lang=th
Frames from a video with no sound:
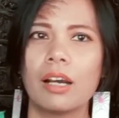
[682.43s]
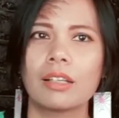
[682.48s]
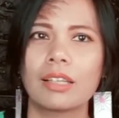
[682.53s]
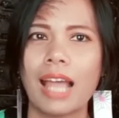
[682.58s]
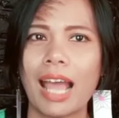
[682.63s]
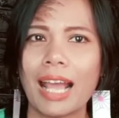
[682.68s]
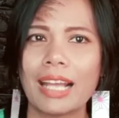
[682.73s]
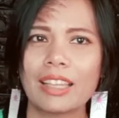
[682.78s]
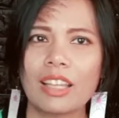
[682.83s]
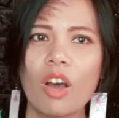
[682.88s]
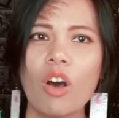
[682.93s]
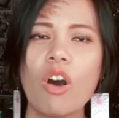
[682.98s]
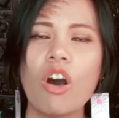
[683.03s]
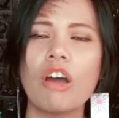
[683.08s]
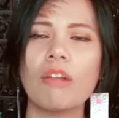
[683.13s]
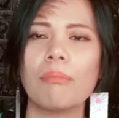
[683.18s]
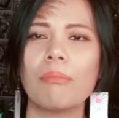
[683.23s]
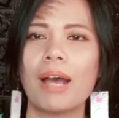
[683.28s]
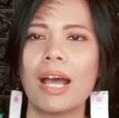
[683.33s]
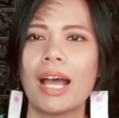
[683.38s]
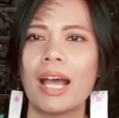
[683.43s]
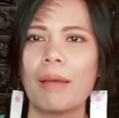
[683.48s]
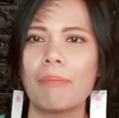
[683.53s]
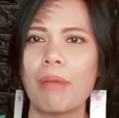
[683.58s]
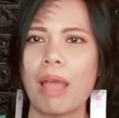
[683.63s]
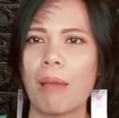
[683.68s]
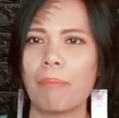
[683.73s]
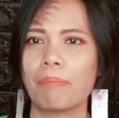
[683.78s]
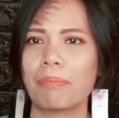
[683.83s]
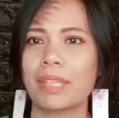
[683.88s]
ถ่ายทอดมา
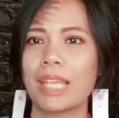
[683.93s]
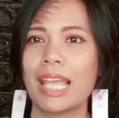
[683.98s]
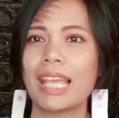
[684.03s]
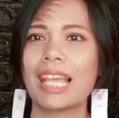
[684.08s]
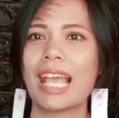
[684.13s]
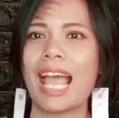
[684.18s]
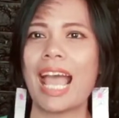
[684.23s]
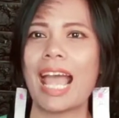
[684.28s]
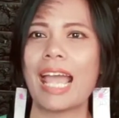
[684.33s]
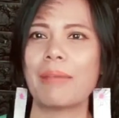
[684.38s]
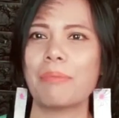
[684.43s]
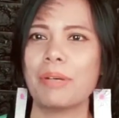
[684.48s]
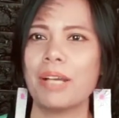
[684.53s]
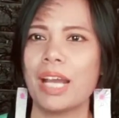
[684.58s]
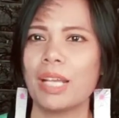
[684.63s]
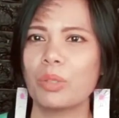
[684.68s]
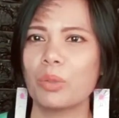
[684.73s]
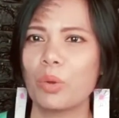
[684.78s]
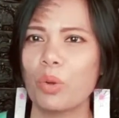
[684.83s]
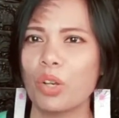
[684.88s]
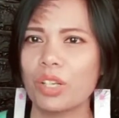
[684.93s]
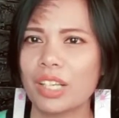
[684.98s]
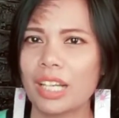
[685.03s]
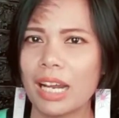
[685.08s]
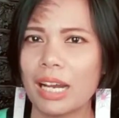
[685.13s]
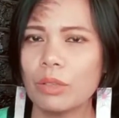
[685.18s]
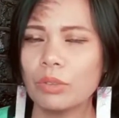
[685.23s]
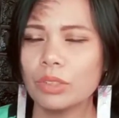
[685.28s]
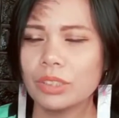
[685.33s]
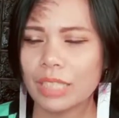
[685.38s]
แบบง่ายๆเพื่อให้ทุกคน
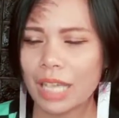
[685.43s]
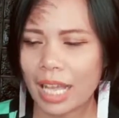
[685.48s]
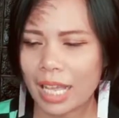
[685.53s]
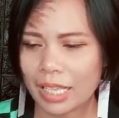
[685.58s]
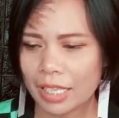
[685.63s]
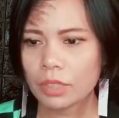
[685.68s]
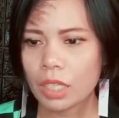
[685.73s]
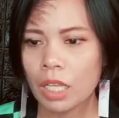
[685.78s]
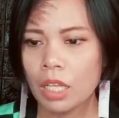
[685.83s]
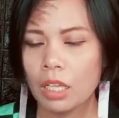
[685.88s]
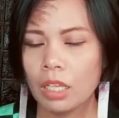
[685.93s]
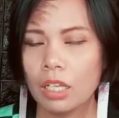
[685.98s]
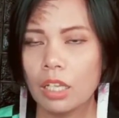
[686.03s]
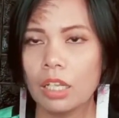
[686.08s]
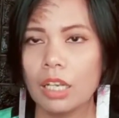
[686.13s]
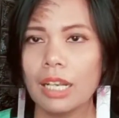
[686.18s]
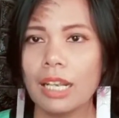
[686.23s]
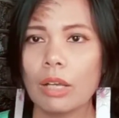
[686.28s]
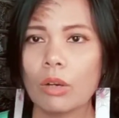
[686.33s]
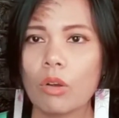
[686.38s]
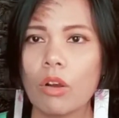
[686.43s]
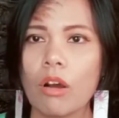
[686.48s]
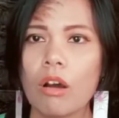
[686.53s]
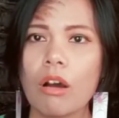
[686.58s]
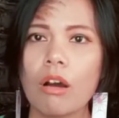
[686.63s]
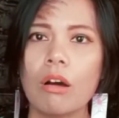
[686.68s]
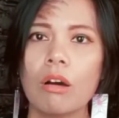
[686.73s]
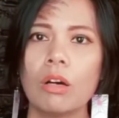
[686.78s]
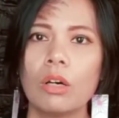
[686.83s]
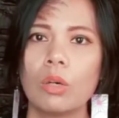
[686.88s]
เข้าใจแล้วก็
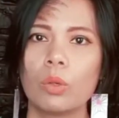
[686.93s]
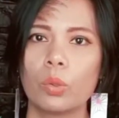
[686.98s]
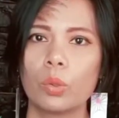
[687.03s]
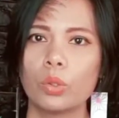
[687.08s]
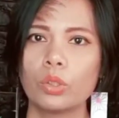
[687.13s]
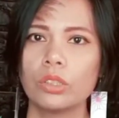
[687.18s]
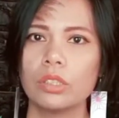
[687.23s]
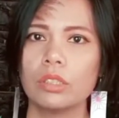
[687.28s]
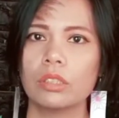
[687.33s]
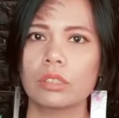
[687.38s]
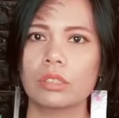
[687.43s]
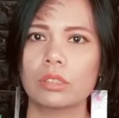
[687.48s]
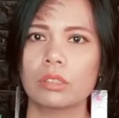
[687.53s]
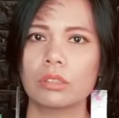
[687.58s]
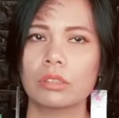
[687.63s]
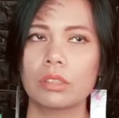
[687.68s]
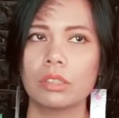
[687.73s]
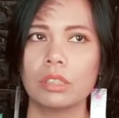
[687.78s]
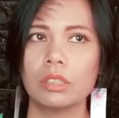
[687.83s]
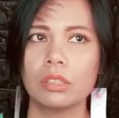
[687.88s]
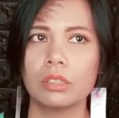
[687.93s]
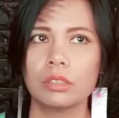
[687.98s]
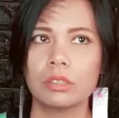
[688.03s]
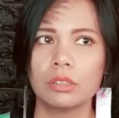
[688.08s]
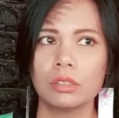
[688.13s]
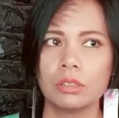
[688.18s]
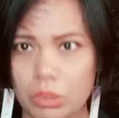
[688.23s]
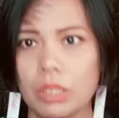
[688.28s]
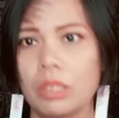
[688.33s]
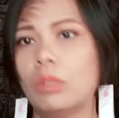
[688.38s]
รู้สึก
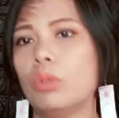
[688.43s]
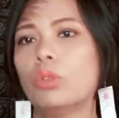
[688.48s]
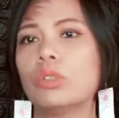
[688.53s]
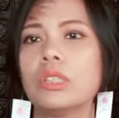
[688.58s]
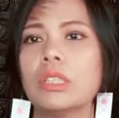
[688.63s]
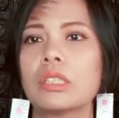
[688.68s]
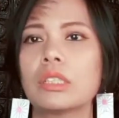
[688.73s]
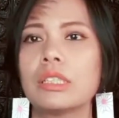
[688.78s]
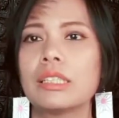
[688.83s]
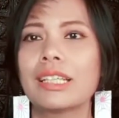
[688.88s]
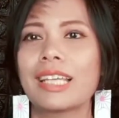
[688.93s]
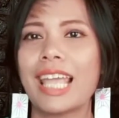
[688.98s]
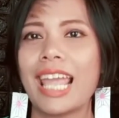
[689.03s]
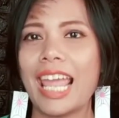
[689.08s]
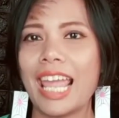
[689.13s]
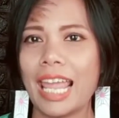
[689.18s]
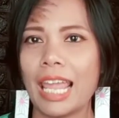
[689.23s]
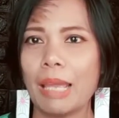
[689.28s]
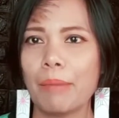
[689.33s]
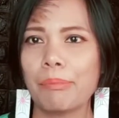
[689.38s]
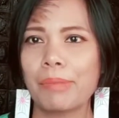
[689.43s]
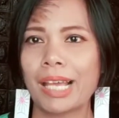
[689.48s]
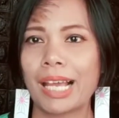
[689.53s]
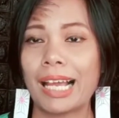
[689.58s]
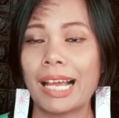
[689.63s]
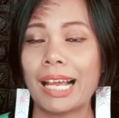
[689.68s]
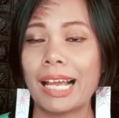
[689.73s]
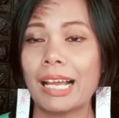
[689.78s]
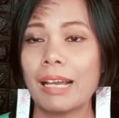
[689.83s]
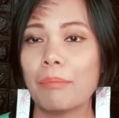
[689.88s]
ถึงKM นะ
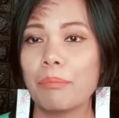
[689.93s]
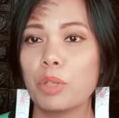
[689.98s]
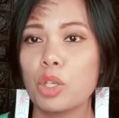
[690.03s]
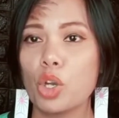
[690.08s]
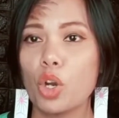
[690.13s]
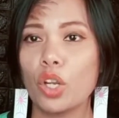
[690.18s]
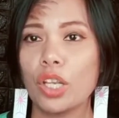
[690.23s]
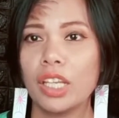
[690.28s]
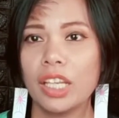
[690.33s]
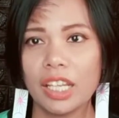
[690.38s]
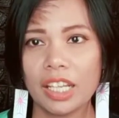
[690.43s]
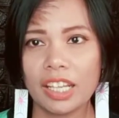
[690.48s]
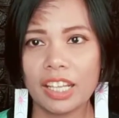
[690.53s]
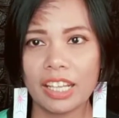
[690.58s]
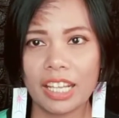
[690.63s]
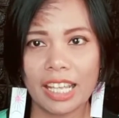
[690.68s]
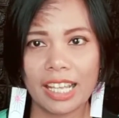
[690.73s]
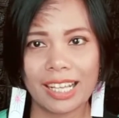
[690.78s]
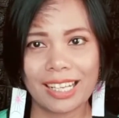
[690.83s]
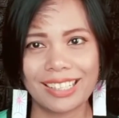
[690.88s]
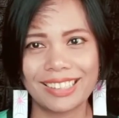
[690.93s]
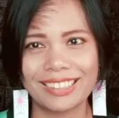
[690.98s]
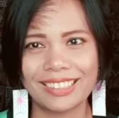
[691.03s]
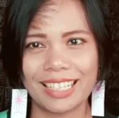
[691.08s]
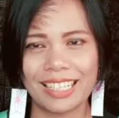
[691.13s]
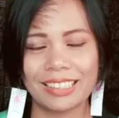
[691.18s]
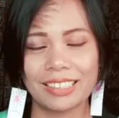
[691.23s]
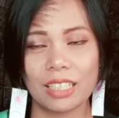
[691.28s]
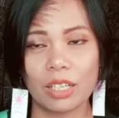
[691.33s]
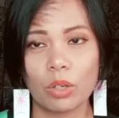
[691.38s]
คะคำยอดฮิตในกระแส
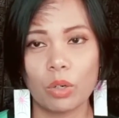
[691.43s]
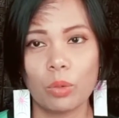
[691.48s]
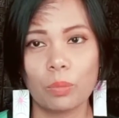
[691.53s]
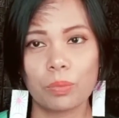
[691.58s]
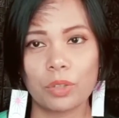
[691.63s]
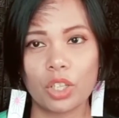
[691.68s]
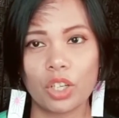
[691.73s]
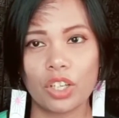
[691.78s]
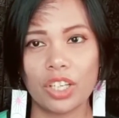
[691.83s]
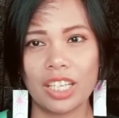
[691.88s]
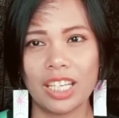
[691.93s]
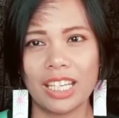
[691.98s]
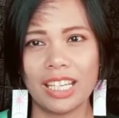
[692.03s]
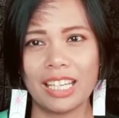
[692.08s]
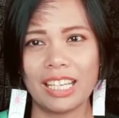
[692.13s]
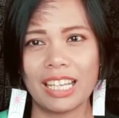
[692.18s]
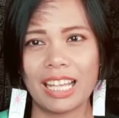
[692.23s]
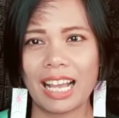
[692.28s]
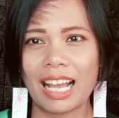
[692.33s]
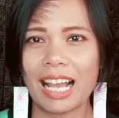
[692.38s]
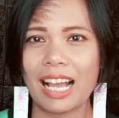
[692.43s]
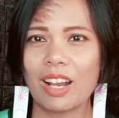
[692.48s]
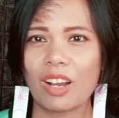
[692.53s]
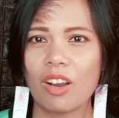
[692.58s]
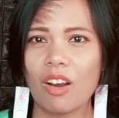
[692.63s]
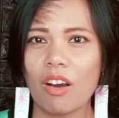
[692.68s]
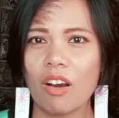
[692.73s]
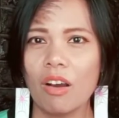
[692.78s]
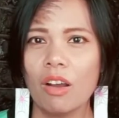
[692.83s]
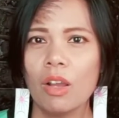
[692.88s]
สังคมตอนนี้นะคะ
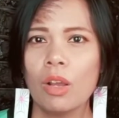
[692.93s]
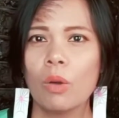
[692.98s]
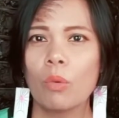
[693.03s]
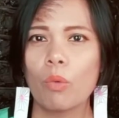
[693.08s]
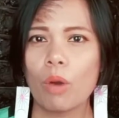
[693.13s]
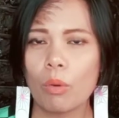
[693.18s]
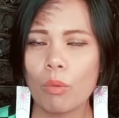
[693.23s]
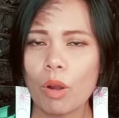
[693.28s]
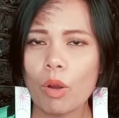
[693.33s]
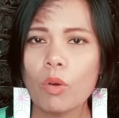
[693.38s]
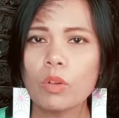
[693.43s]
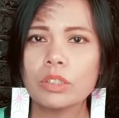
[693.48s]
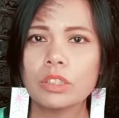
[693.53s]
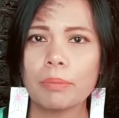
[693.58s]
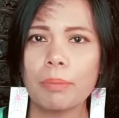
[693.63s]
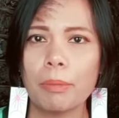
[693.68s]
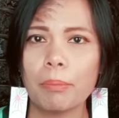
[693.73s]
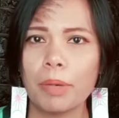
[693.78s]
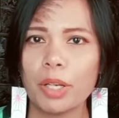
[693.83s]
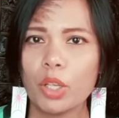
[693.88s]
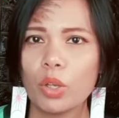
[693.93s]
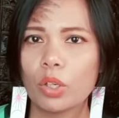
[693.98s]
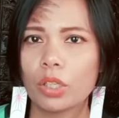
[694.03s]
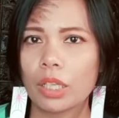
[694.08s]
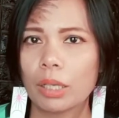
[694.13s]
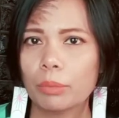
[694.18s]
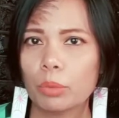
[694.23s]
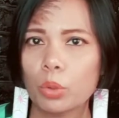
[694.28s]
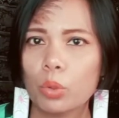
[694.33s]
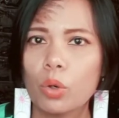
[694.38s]
ก็หวังว่าคงจะเป็นประโยช
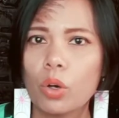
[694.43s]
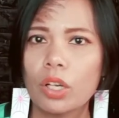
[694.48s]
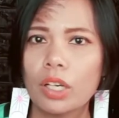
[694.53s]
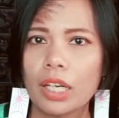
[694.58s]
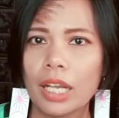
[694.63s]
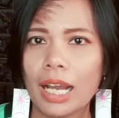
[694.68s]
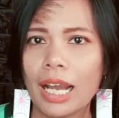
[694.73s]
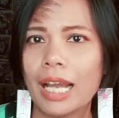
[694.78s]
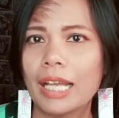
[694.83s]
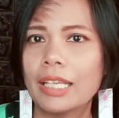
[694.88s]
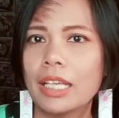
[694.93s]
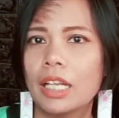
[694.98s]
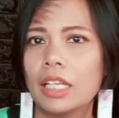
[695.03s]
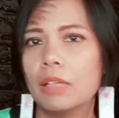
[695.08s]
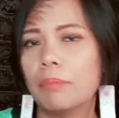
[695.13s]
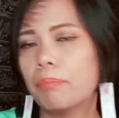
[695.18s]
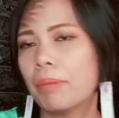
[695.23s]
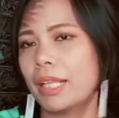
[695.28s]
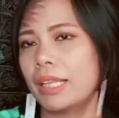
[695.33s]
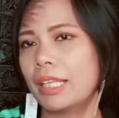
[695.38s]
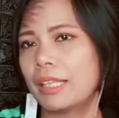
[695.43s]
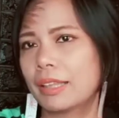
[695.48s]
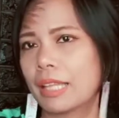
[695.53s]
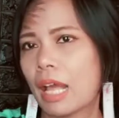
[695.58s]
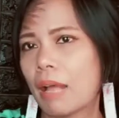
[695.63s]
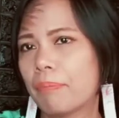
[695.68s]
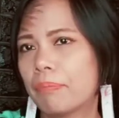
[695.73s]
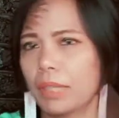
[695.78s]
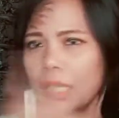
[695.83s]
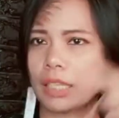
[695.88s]
น์กับทุกคนนะคะอย่าลืมไปติด
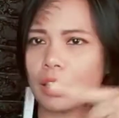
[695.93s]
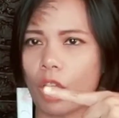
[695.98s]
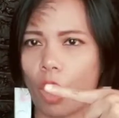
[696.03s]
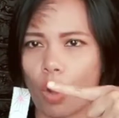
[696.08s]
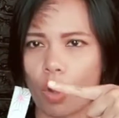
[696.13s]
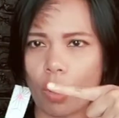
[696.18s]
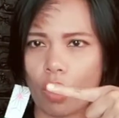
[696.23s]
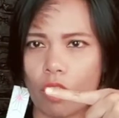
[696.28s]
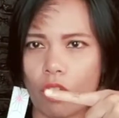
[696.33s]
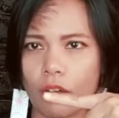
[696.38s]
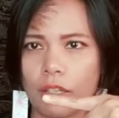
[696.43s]
ตาม TikTok ของ